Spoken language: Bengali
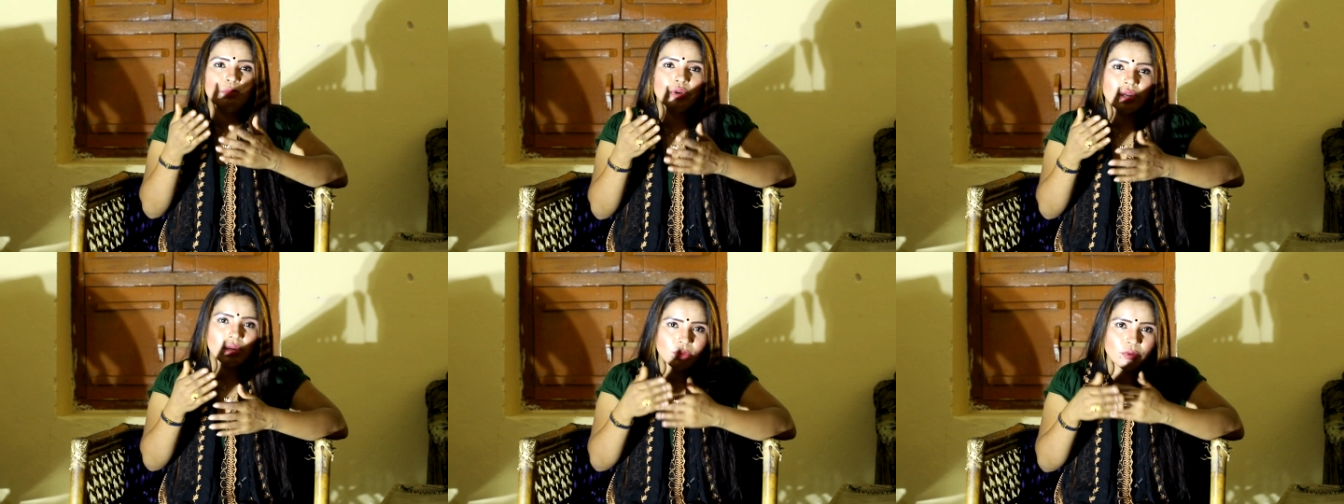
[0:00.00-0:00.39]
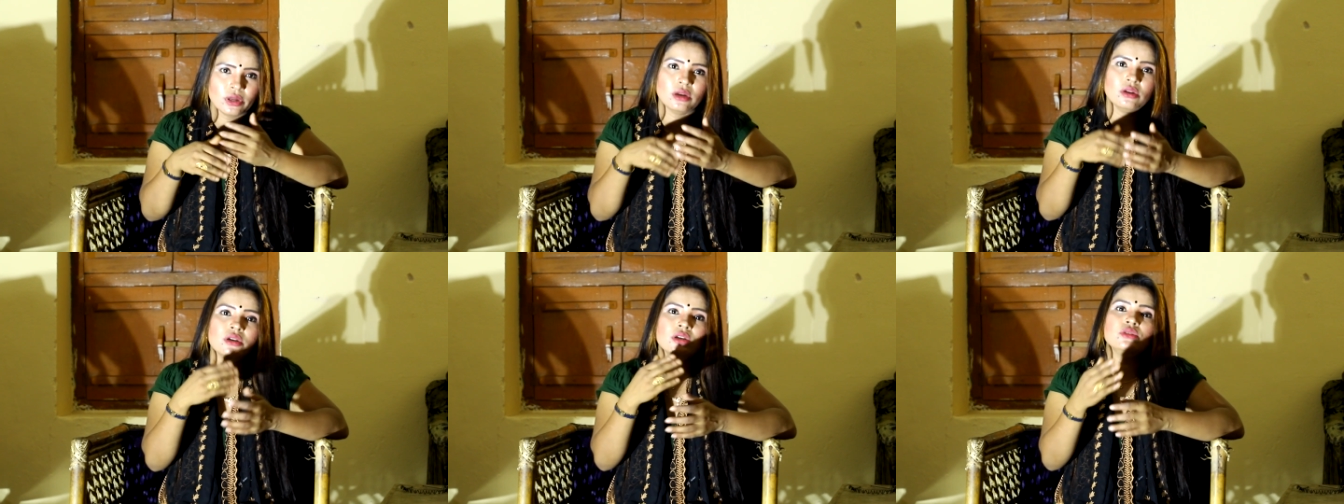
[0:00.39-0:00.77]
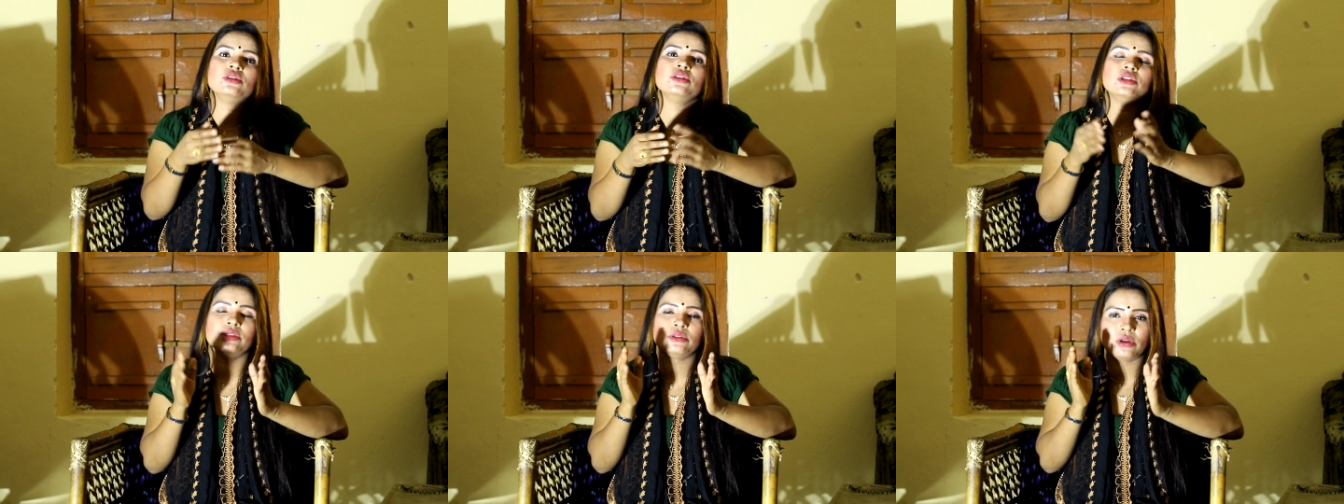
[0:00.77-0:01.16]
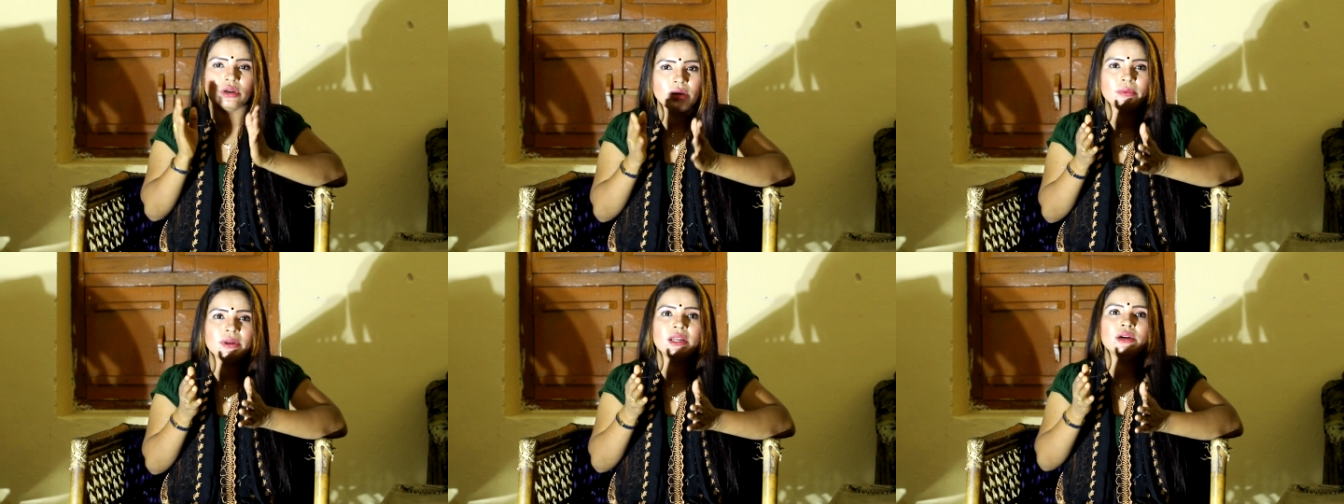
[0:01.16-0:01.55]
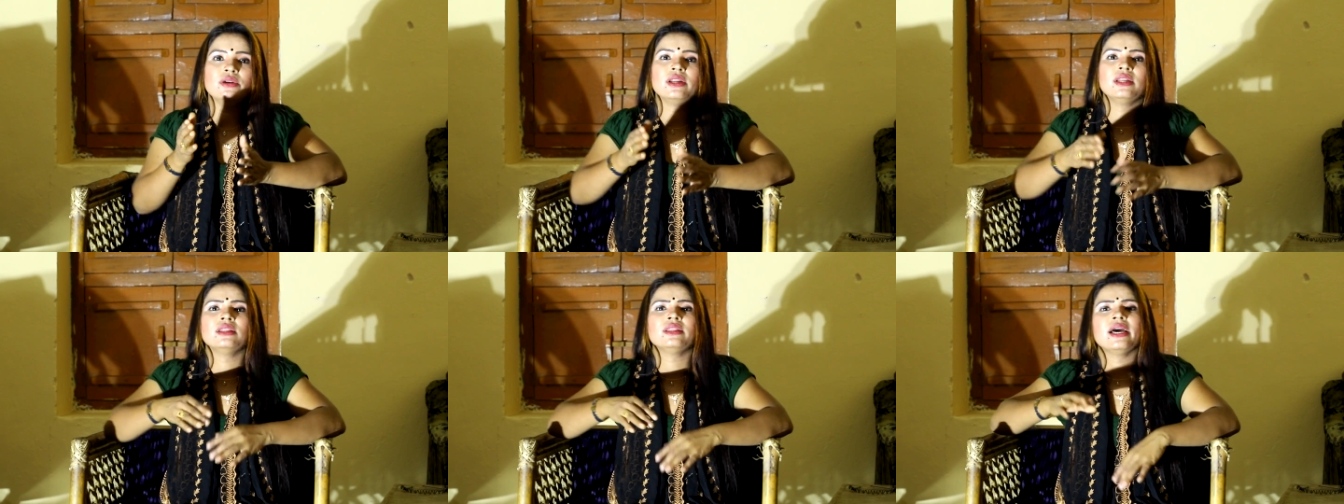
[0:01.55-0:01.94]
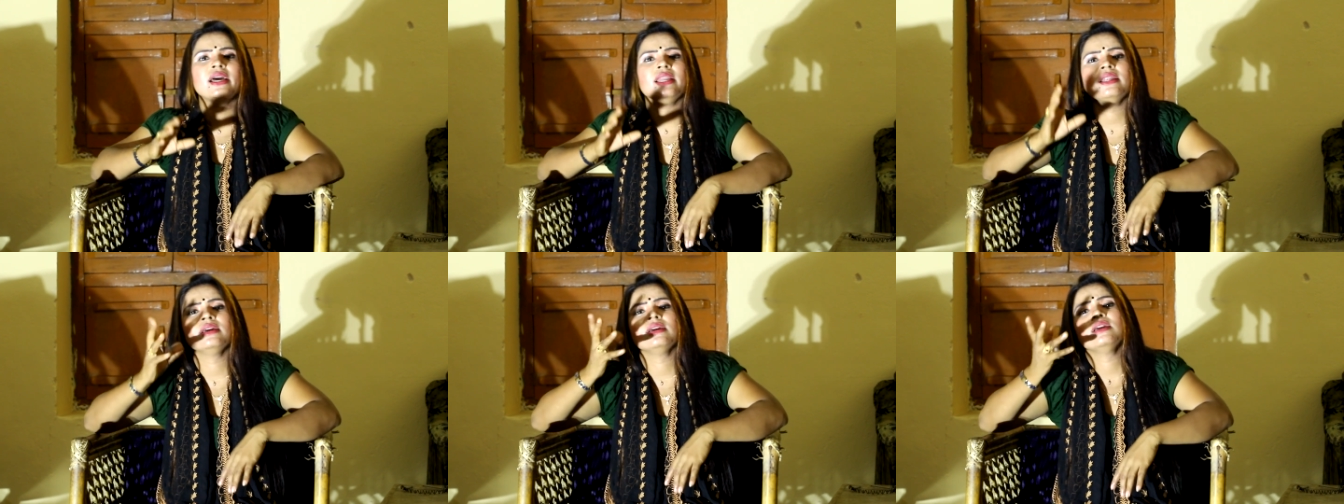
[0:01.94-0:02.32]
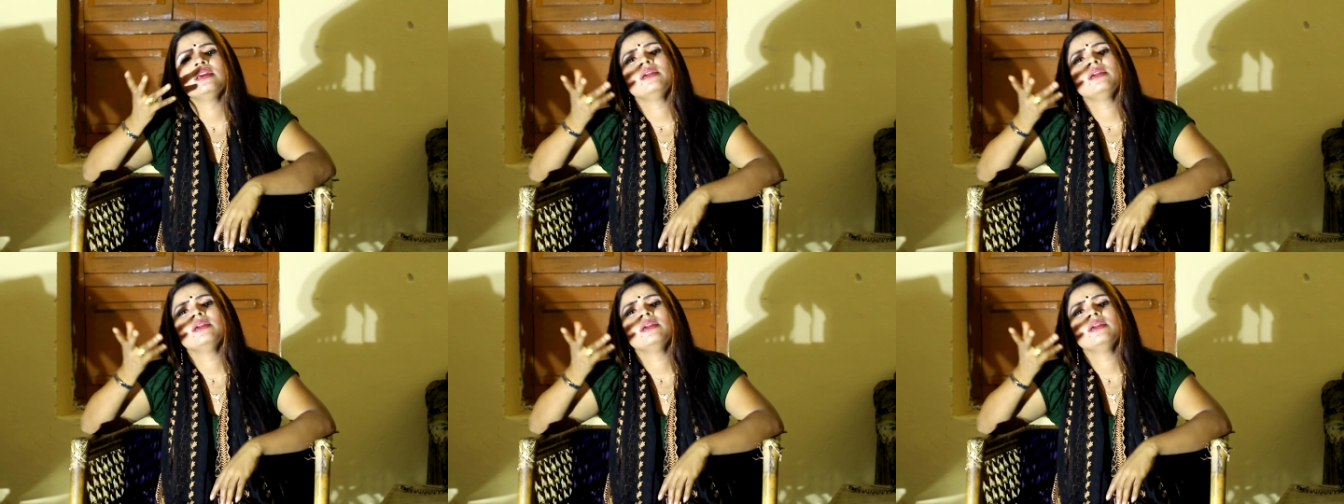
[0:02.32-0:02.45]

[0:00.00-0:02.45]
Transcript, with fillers: বড় বইয়ের লোকে যদি ঠকামেলা করেন তাহলে